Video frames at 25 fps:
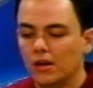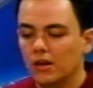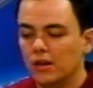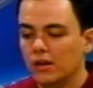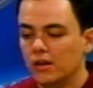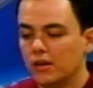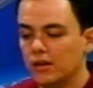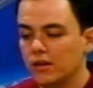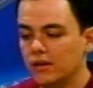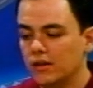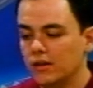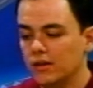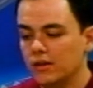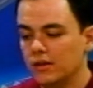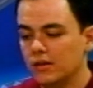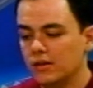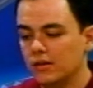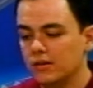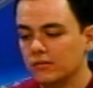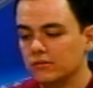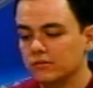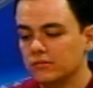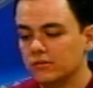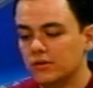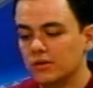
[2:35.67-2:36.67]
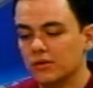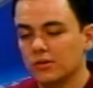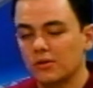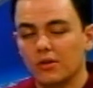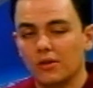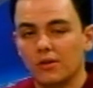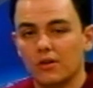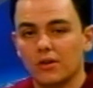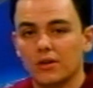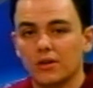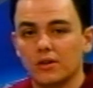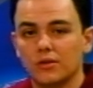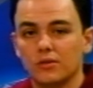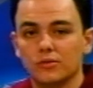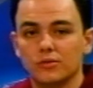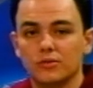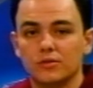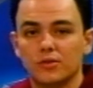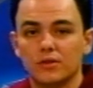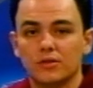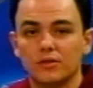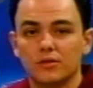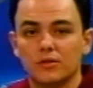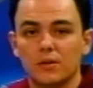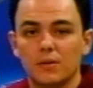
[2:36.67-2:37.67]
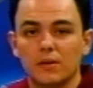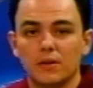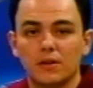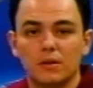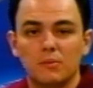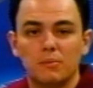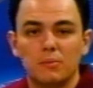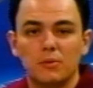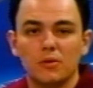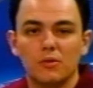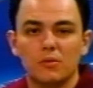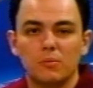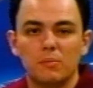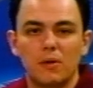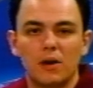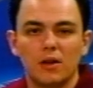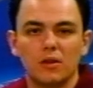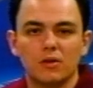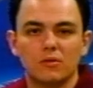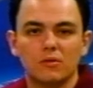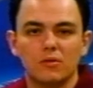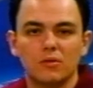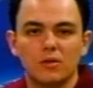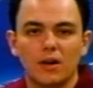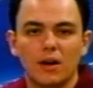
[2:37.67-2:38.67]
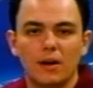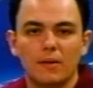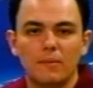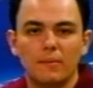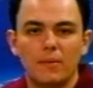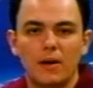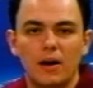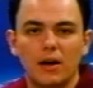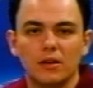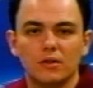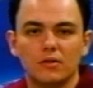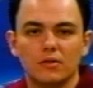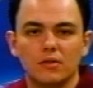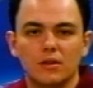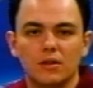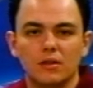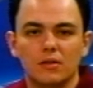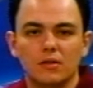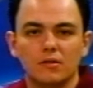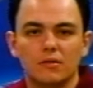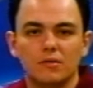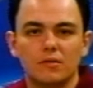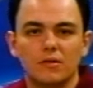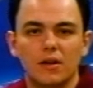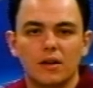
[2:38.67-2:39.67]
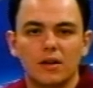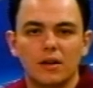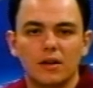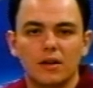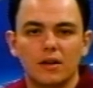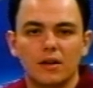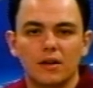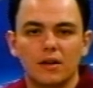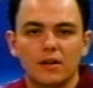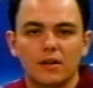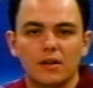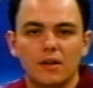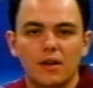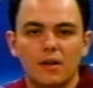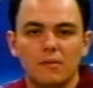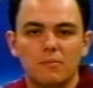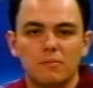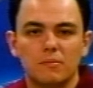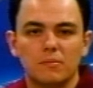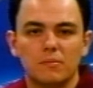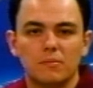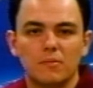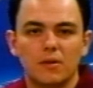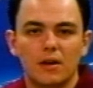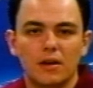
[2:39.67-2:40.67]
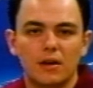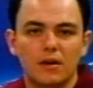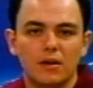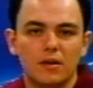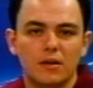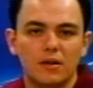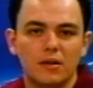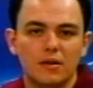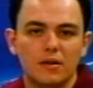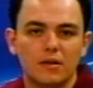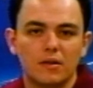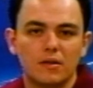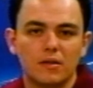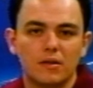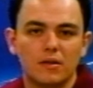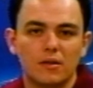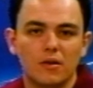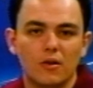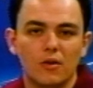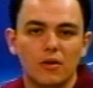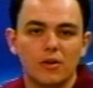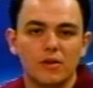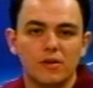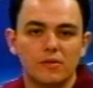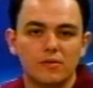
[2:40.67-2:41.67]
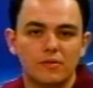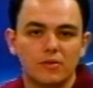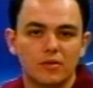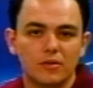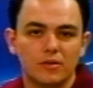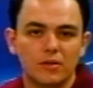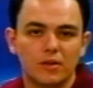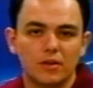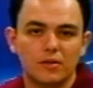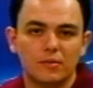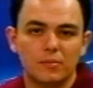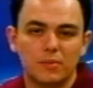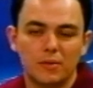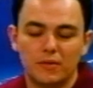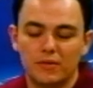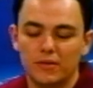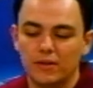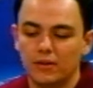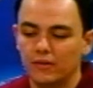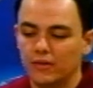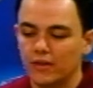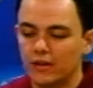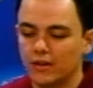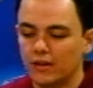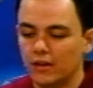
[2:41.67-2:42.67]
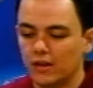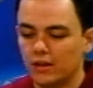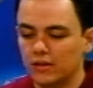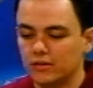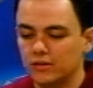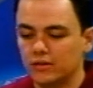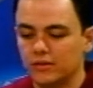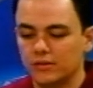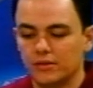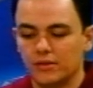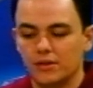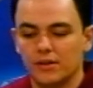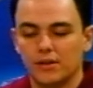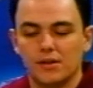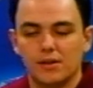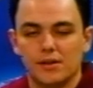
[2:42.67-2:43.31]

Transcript: E o que eu coloco é que o Santos também está preocupado com o gramado, que não é, é, é horrível, né? Para falar é, a verdade. Ainda